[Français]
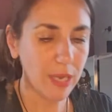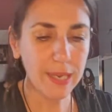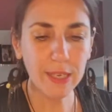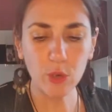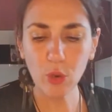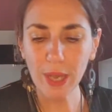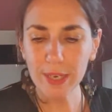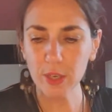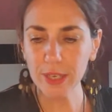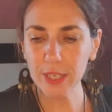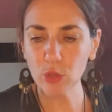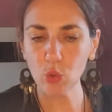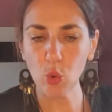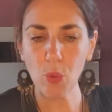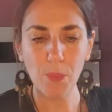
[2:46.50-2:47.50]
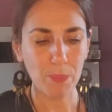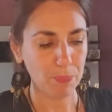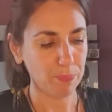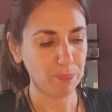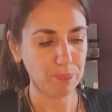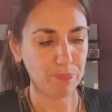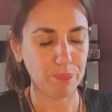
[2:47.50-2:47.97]
Allez, l'oracle rétro
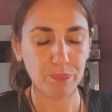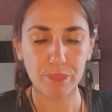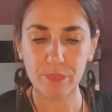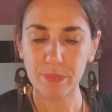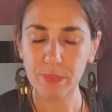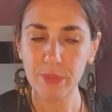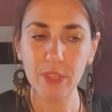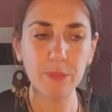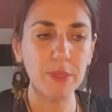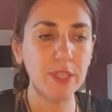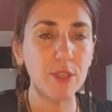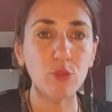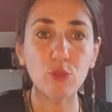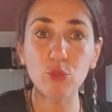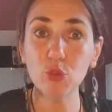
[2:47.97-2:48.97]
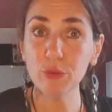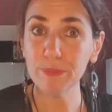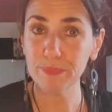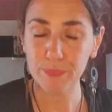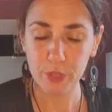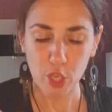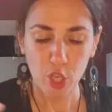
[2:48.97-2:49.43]
d'Émilie de Dieu.
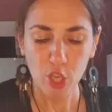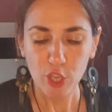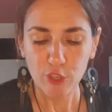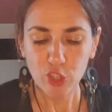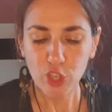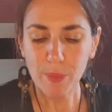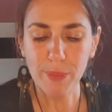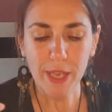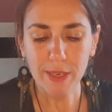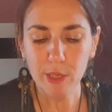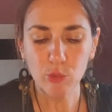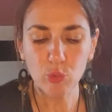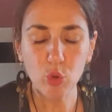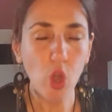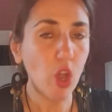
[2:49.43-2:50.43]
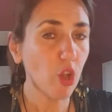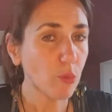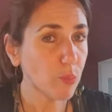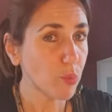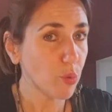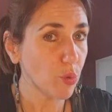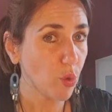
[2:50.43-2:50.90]
J'aime bien les couleurs
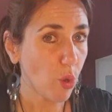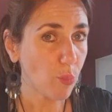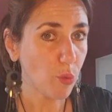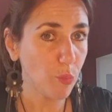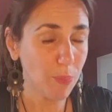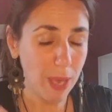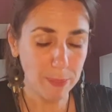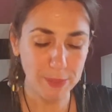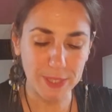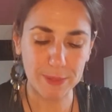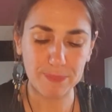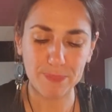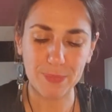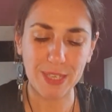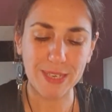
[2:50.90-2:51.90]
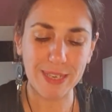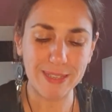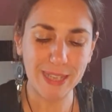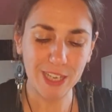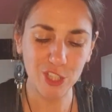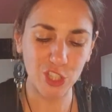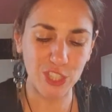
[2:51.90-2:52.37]
un peu, un peu peps et
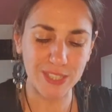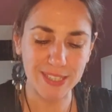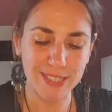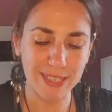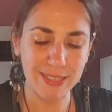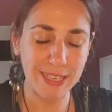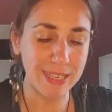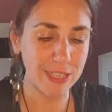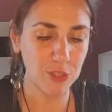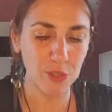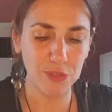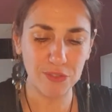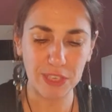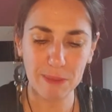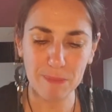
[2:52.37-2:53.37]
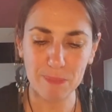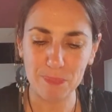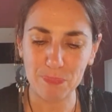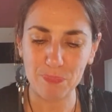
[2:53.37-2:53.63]
l'énergie des années 80.